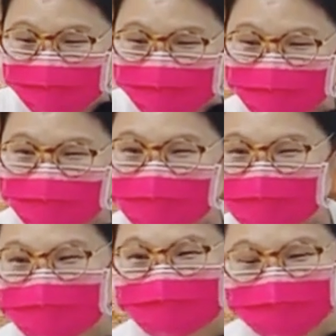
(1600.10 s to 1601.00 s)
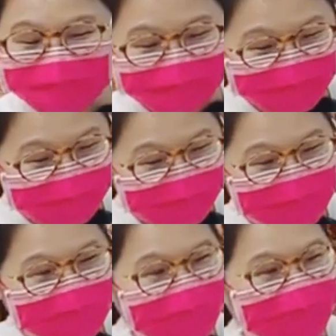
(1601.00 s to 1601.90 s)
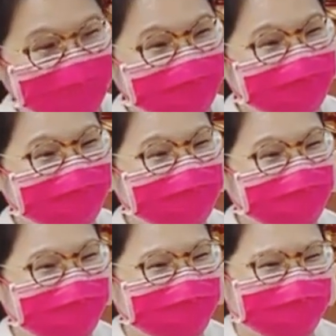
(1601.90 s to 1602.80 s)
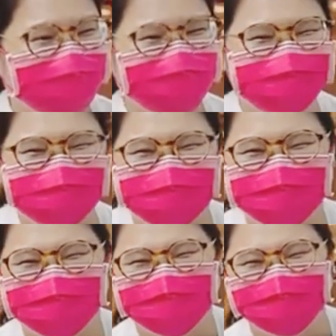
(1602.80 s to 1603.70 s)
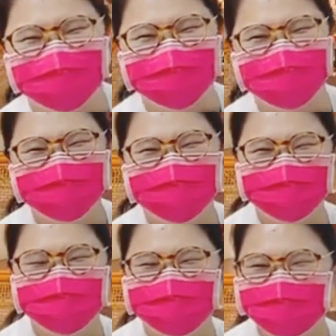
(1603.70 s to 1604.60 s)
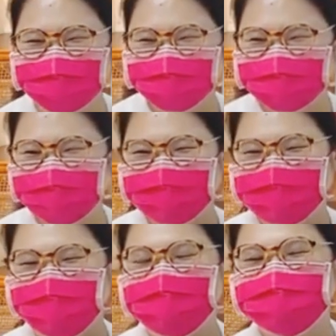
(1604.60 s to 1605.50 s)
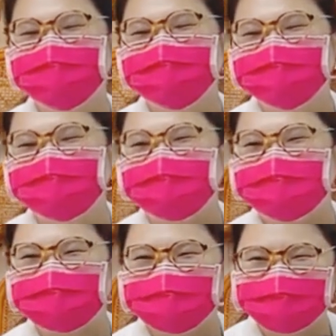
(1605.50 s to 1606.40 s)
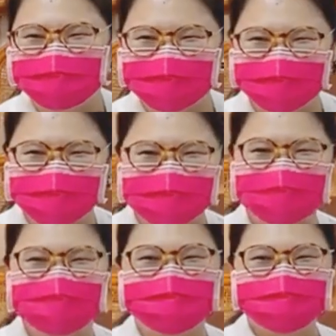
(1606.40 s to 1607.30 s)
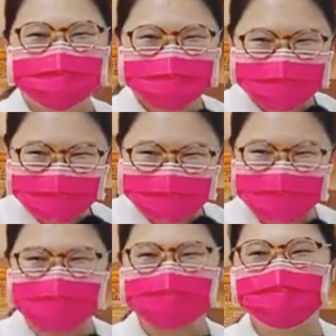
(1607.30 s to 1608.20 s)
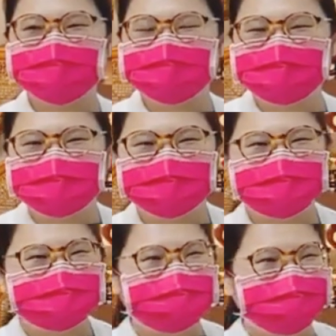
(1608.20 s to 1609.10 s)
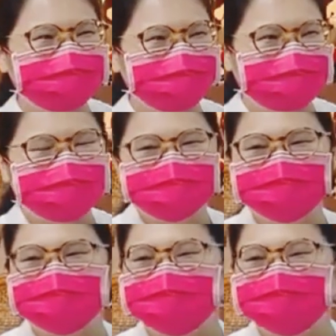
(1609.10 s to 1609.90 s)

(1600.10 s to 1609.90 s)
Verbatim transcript: 好，那有时候自己经历过之后，又听听别人故事的时候，就会释然。哦，我听最多就是师傅的故事。